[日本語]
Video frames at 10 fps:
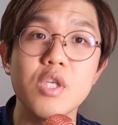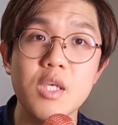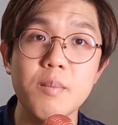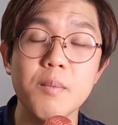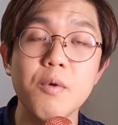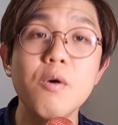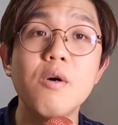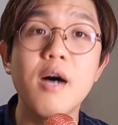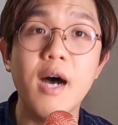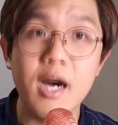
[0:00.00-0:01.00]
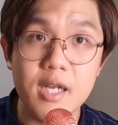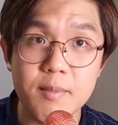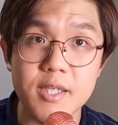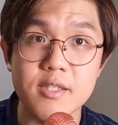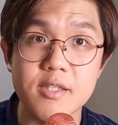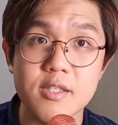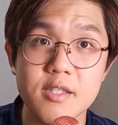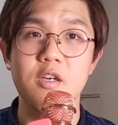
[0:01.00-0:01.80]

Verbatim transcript: 意味もあります。